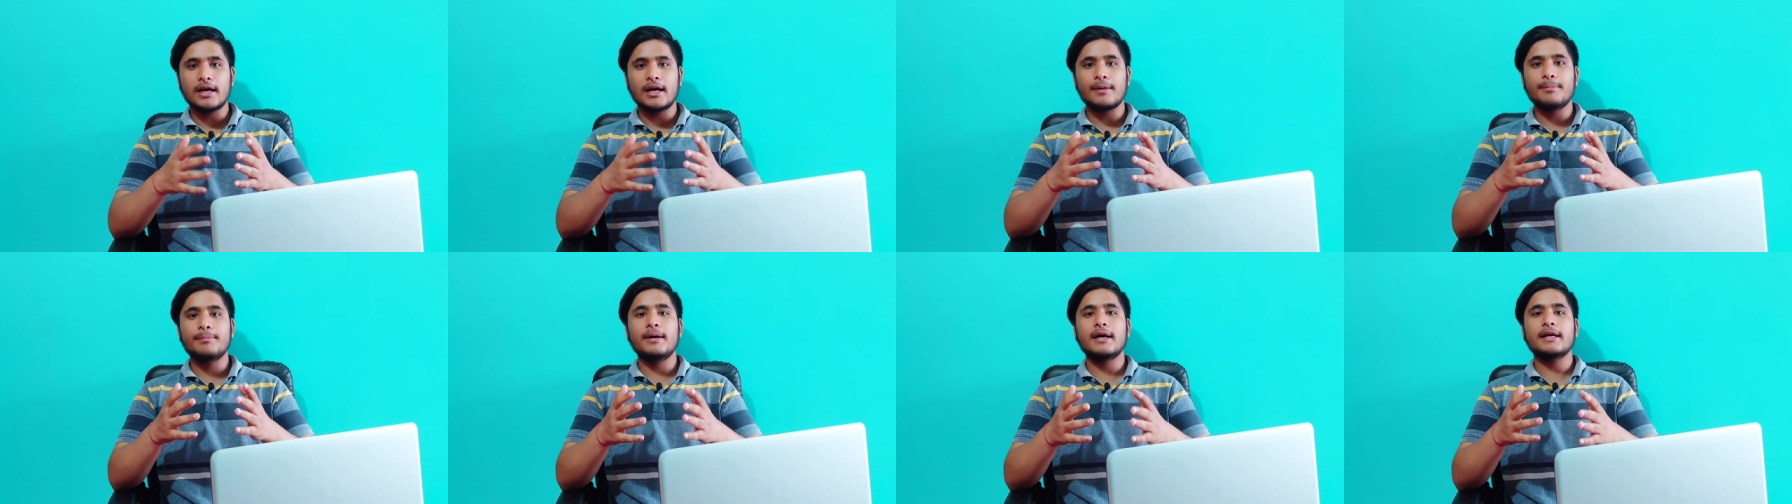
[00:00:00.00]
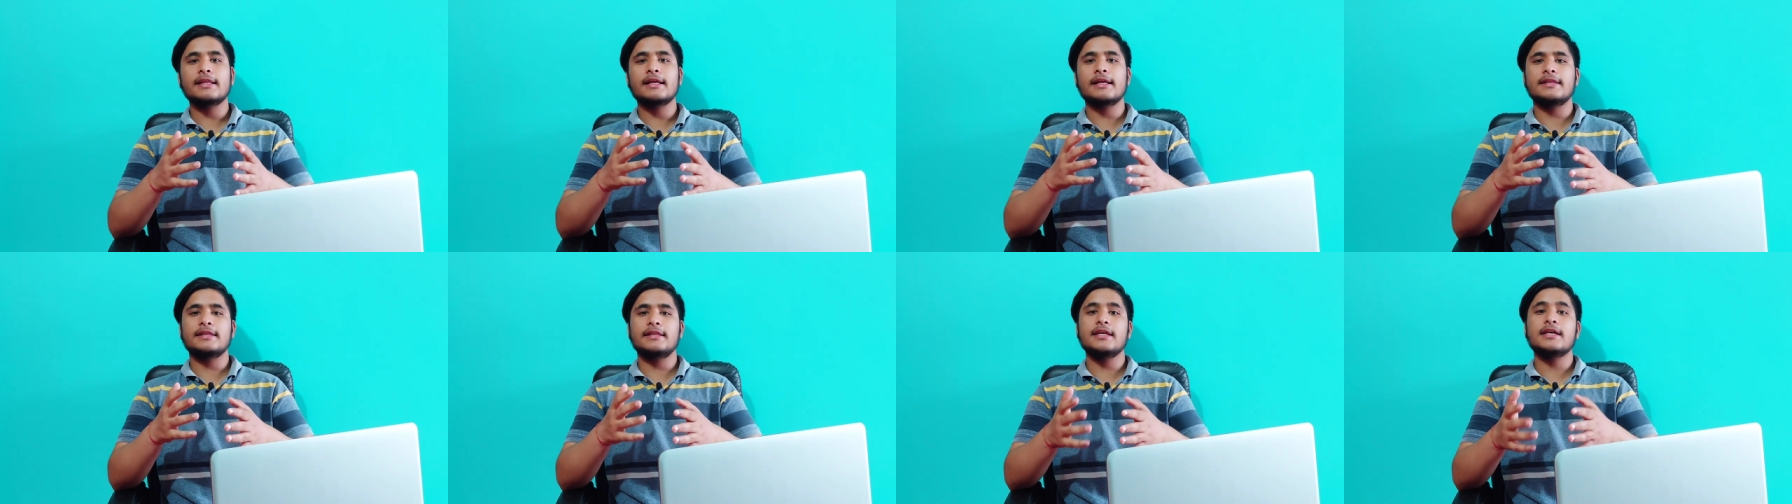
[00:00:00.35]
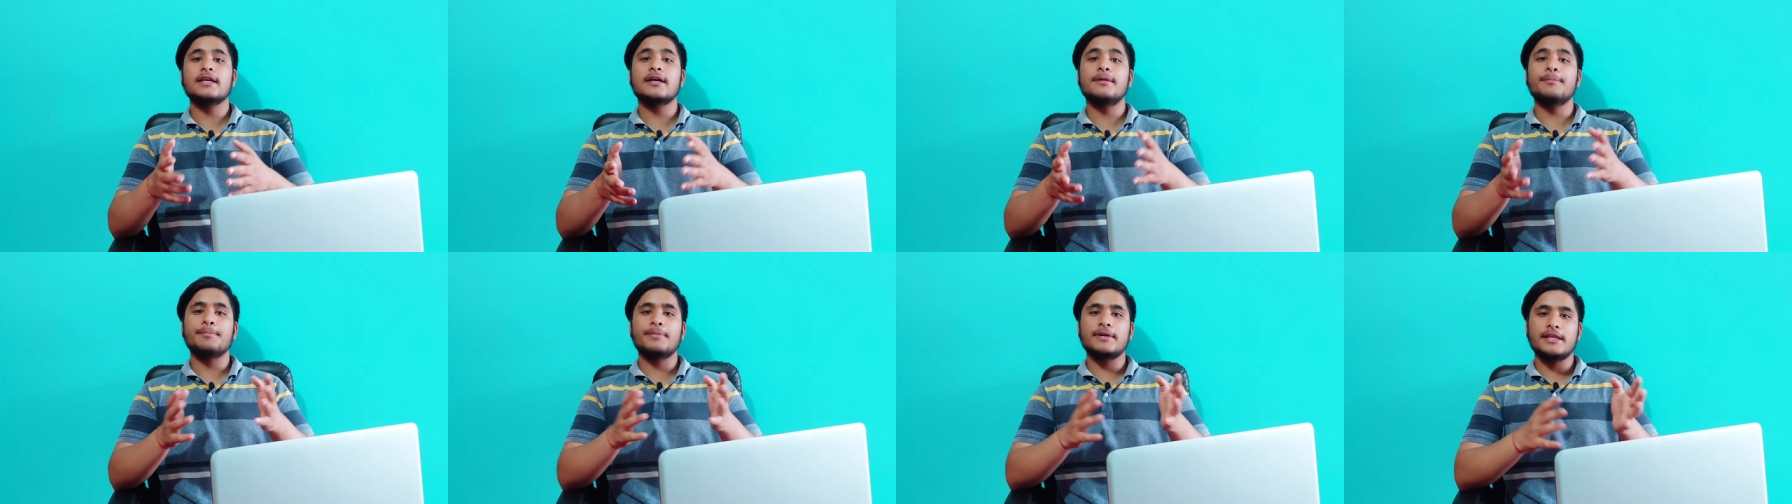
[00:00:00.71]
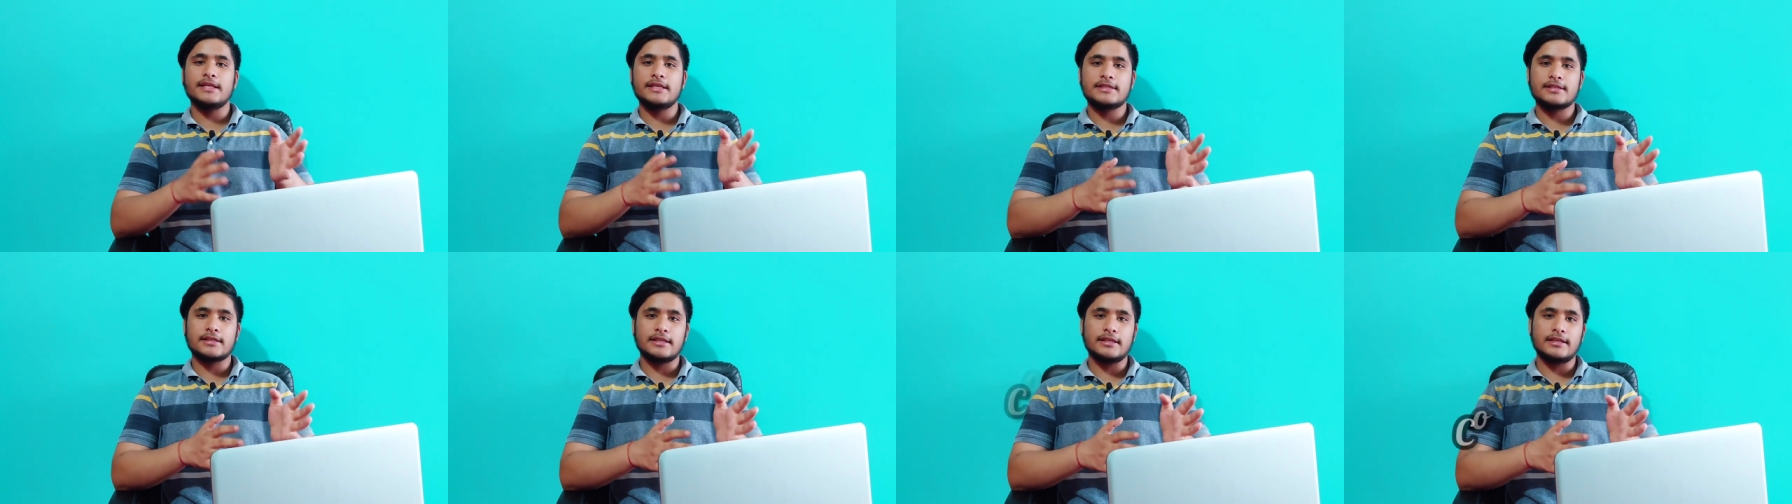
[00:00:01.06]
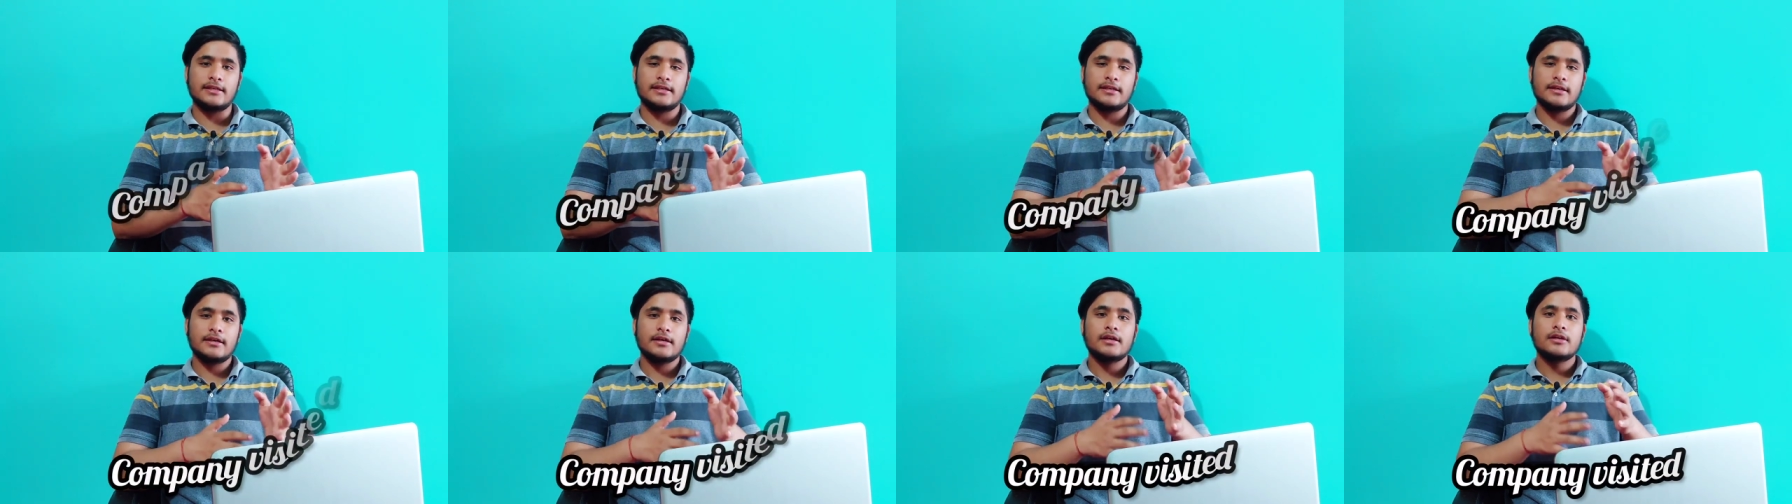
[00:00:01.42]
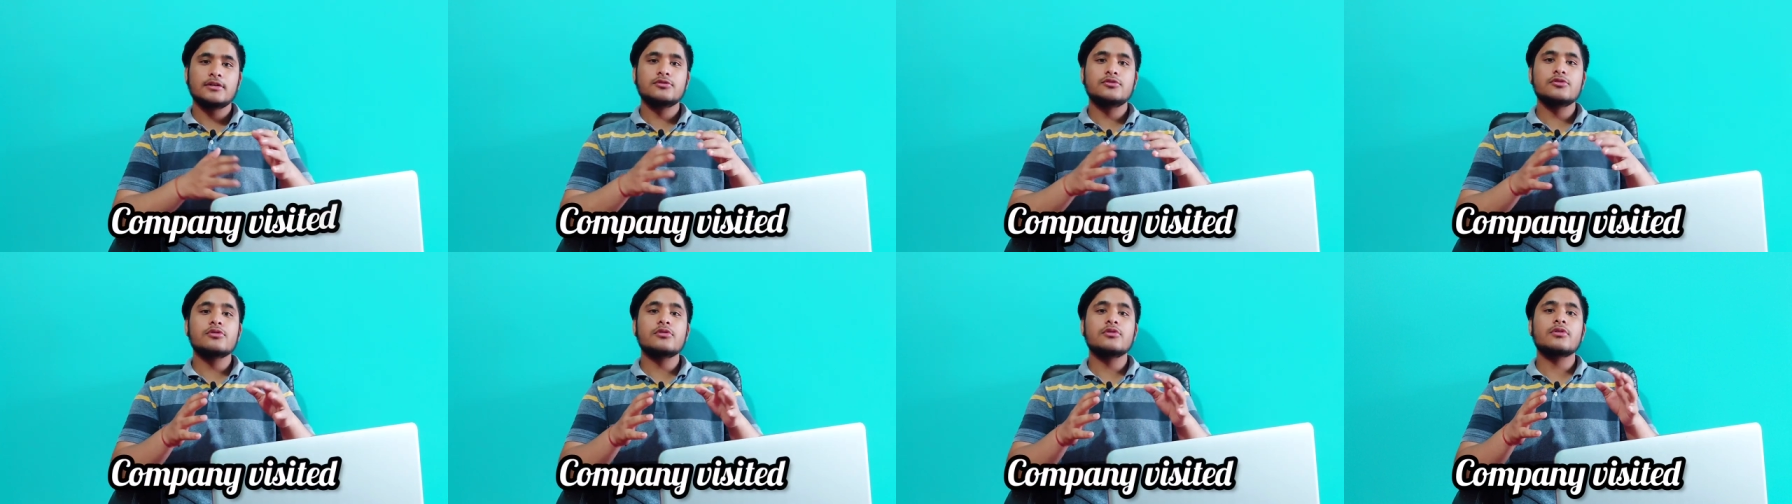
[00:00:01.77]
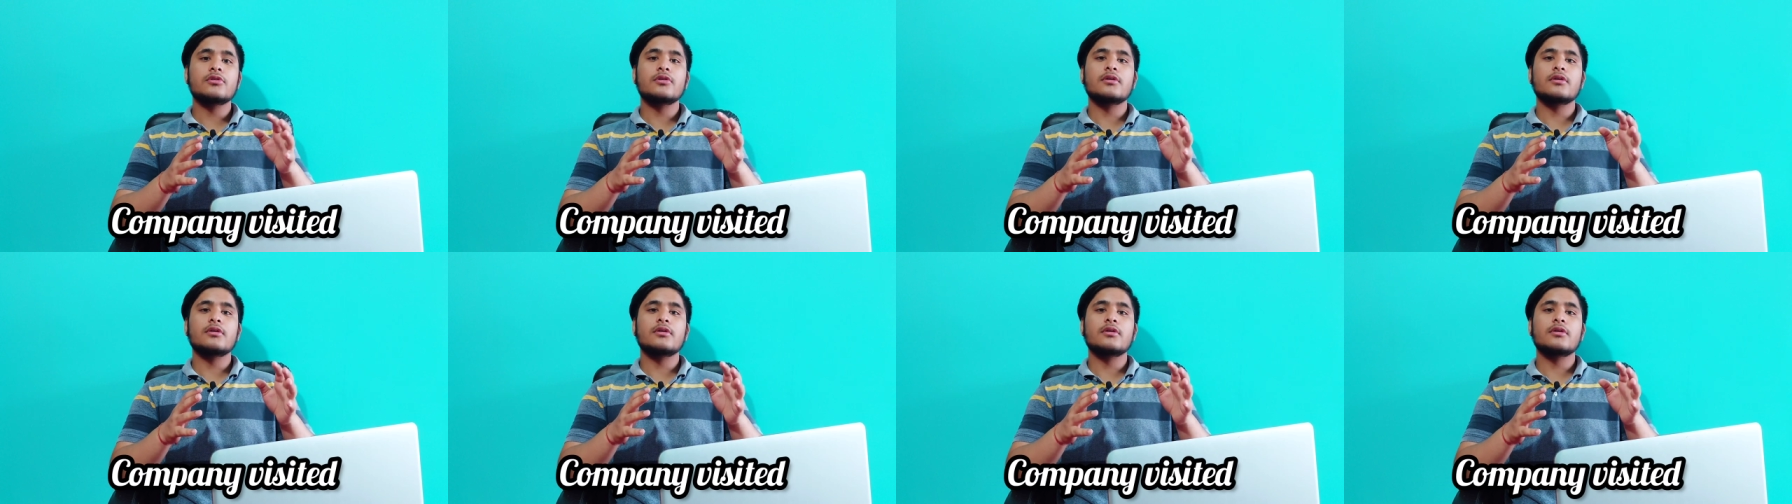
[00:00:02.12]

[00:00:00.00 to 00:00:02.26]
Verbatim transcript: अब बात आती है कंपनीज़ की जो